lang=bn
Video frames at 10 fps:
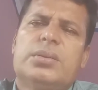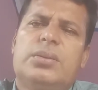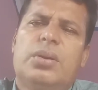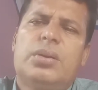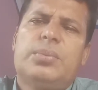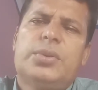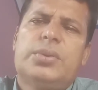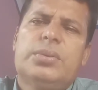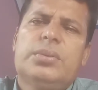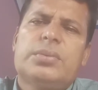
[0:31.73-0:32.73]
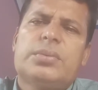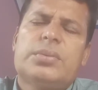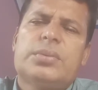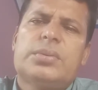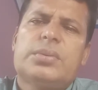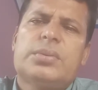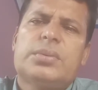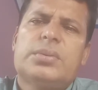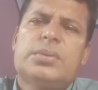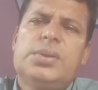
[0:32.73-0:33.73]
ধর্ম
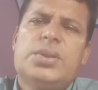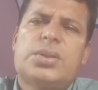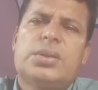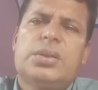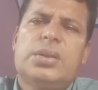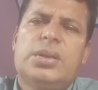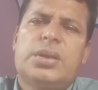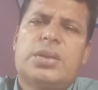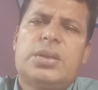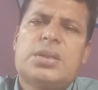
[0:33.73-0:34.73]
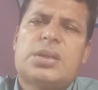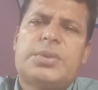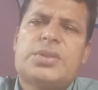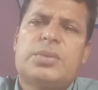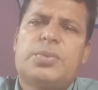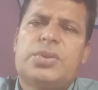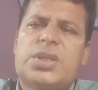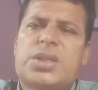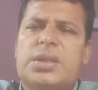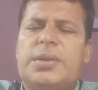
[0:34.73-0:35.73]
নিঃসন্দেহে একটি সামাজিক
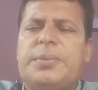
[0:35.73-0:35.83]
প্রতিষ্ঠান